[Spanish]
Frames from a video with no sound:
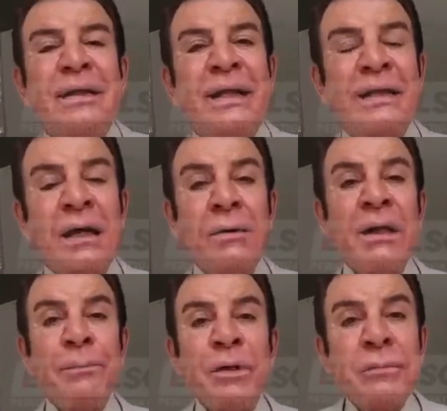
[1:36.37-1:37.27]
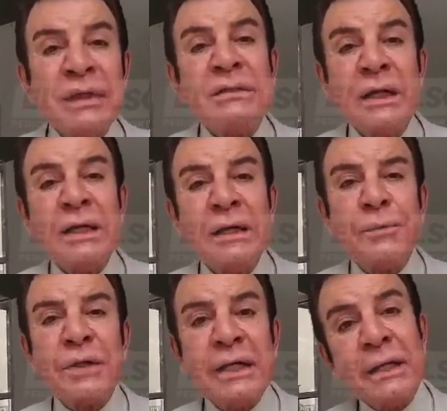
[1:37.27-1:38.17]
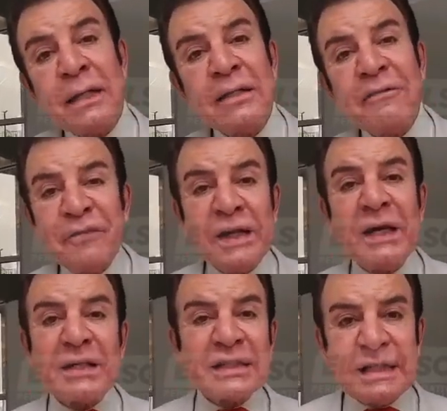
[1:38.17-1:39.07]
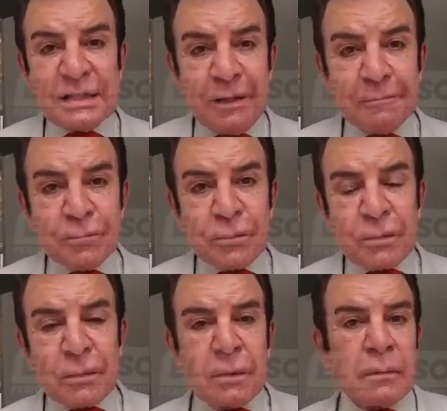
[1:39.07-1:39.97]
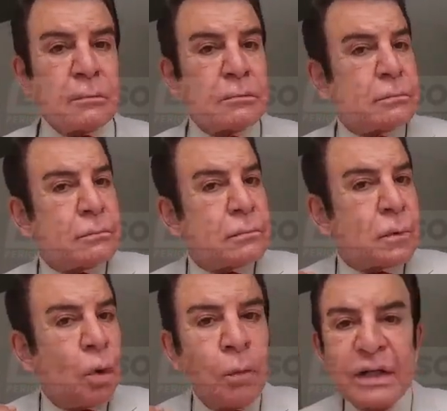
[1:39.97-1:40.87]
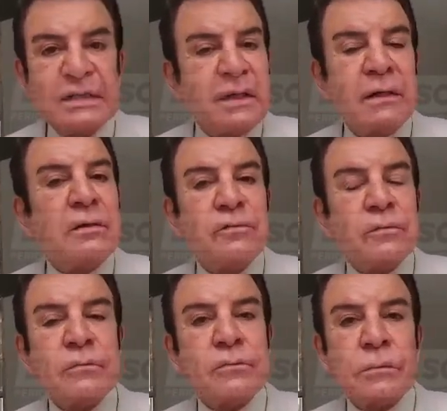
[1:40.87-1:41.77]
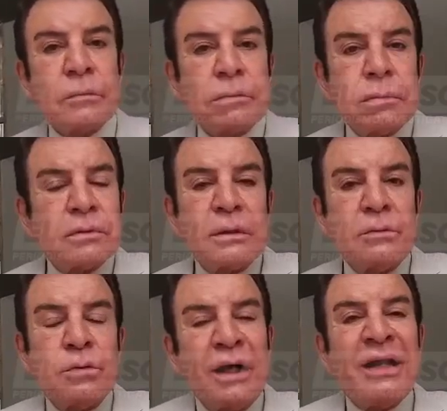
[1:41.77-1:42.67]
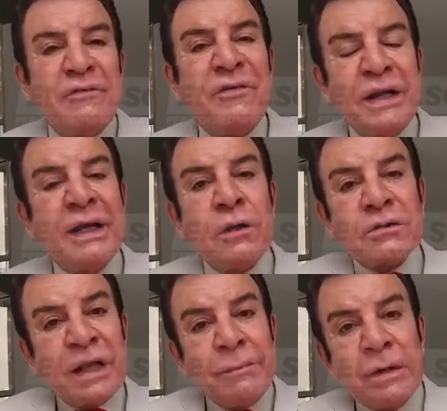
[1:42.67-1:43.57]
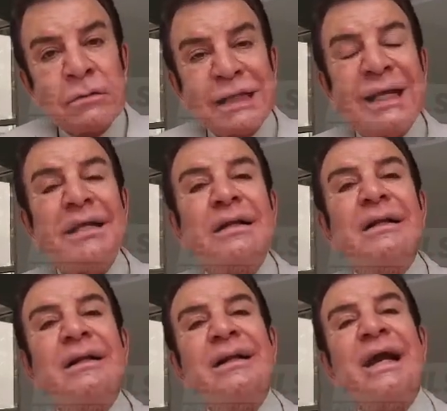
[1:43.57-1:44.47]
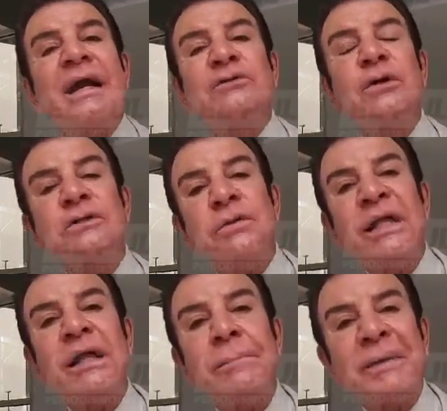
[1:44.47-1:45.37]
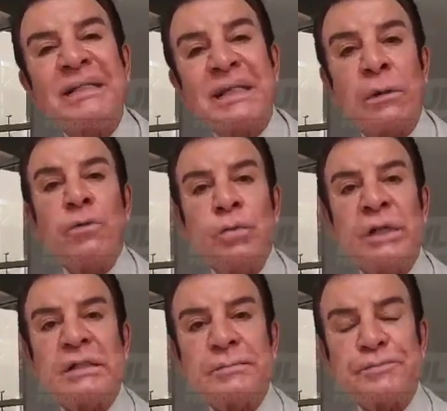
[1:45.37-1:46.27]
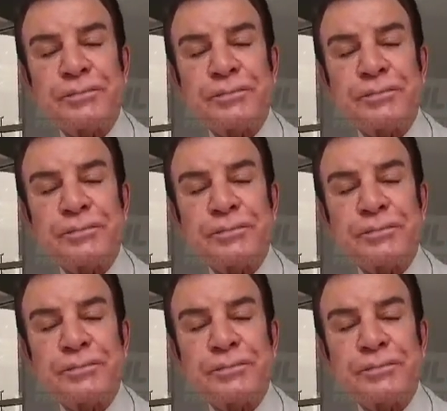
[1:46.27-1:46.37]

La traba la pone Mel porque él define la Sisi como que si pues, no la define en los términos que la las Naciones Unidas le presta a Honduras